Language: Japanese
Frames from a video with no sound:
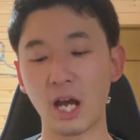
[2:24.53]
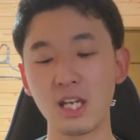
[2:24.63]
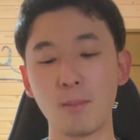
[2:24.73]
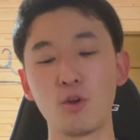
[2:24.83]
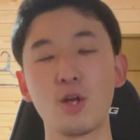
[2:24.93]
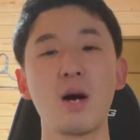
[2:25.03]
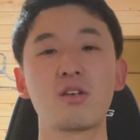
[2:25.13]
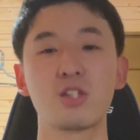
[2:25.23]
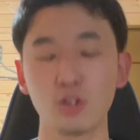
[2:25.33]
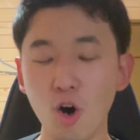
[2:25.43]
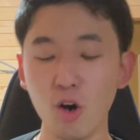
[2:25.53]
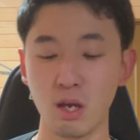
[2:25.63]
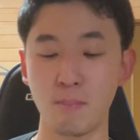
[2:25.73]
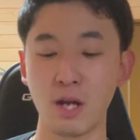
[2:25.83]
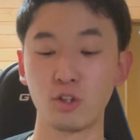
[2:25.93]
ダイヤモンドバックスの、
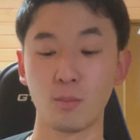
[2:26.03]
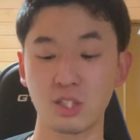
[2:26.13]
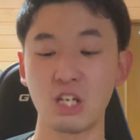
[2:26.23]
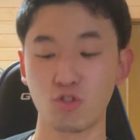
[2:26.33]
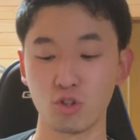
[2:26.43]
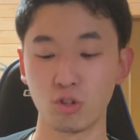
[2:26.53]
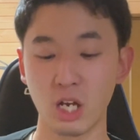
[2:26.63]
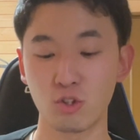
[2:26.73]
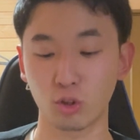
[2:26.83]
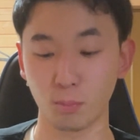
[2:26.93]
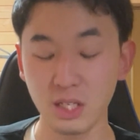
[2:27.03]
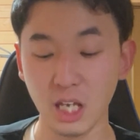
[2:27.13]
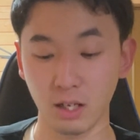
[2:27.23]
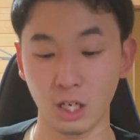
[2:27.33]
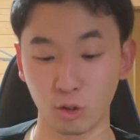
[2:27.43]
えー、ペルドモ選手、えー、ちょっと見
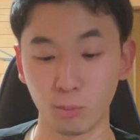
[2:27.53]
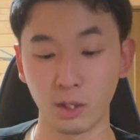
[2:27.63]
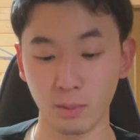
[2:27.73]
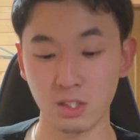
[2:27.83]
ていきたいと思いま